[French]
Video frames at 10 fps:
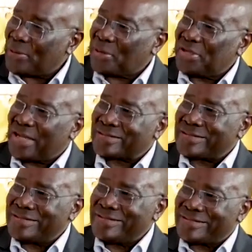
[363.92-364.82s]
alors
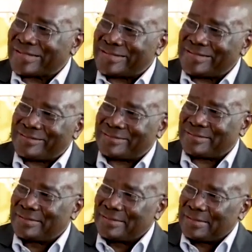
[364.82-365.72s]
ils
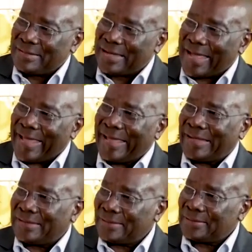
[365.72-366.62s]
attisent la
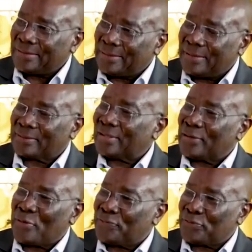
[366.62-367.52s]
haine entre
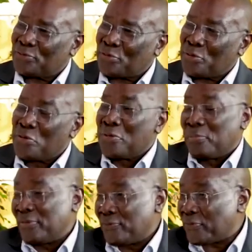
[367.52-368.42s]
les confessions.
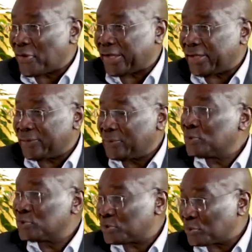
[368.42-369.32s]
Mais vous verrez,
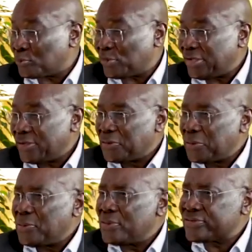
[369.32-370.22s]
aujourd'hui,
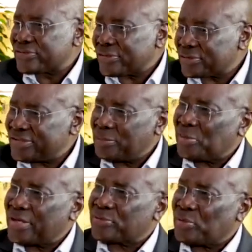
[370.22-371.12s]
le
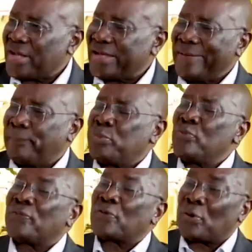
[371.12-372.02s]
sentiment national est
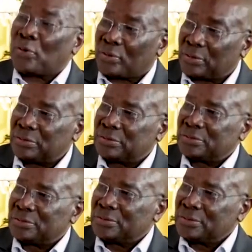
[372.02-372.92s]
plus fort
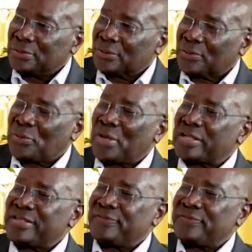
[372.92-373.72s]
que la